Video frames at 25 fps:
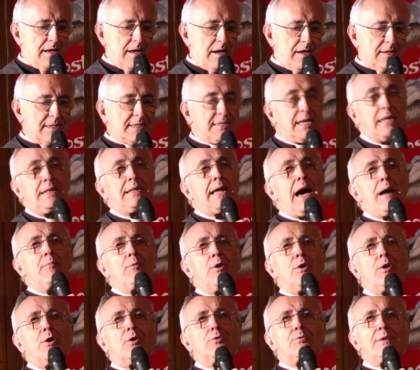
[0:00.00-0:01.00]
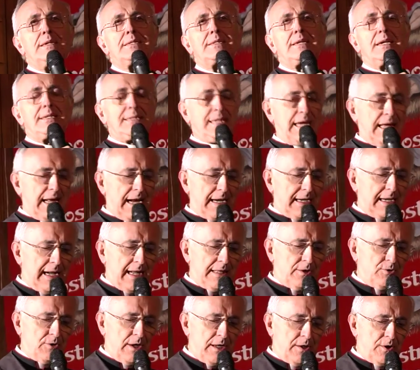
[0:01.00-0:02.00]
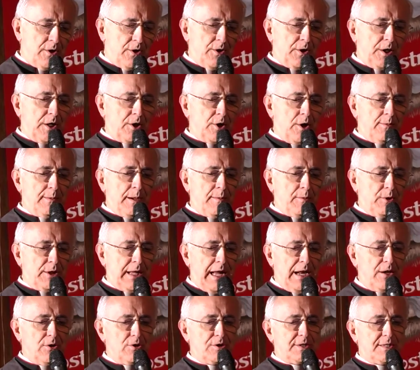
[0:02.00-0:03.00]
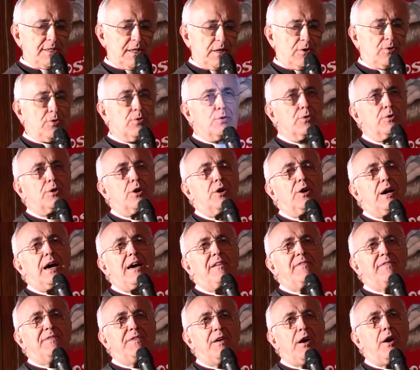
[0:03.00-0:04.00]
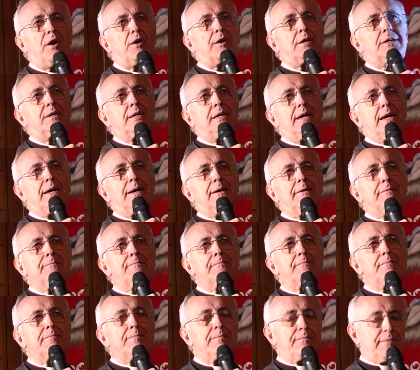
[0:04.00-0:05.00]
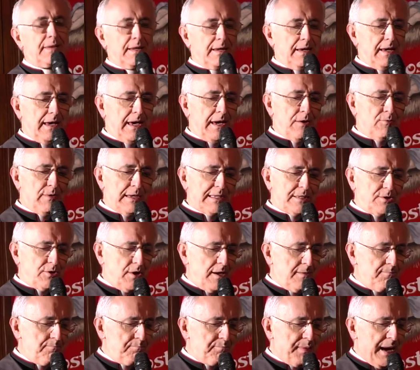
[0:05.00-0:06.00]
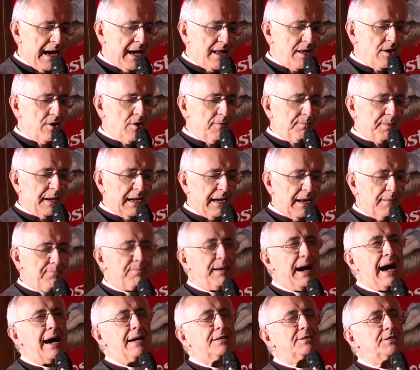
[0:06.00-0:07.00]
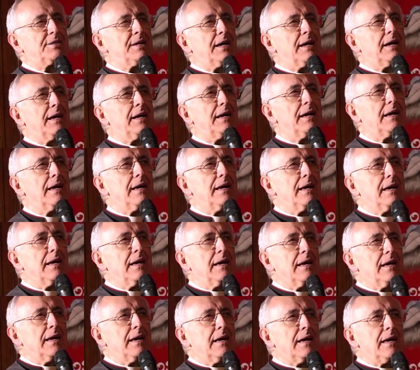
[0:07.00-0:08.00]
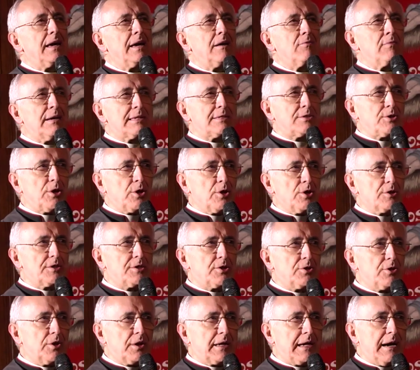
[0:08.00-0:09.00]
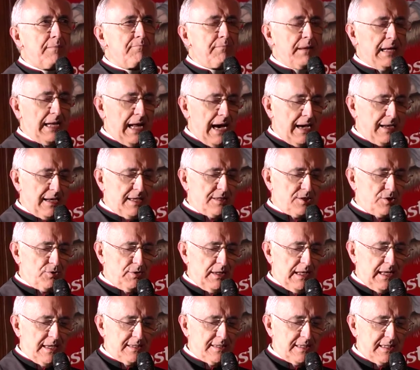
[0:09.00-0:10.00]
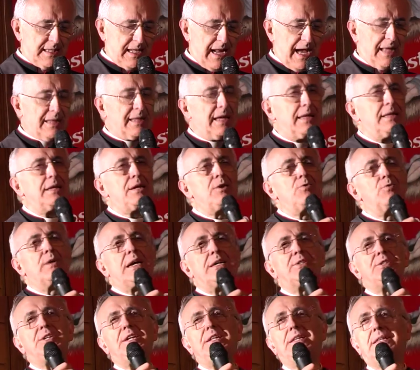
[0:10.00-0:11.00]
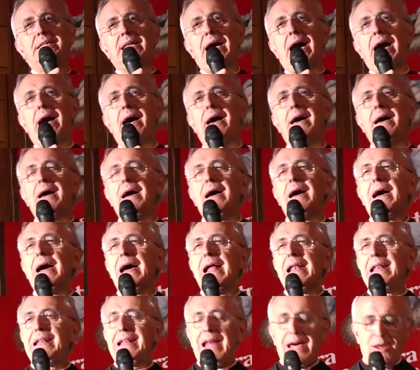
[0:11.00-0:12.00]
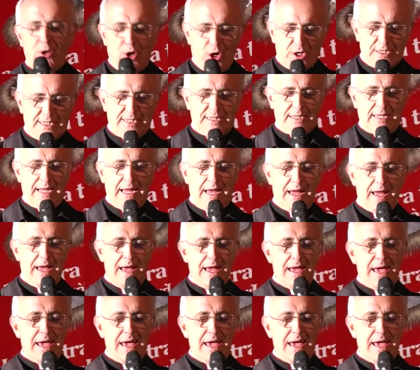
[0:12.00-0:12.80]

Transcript: Sentiamolo questa sera accanto a noi come modello sicuro e forte in questo impegno per la pace, in questo nostro camminare sulle strade di una città, la nostra,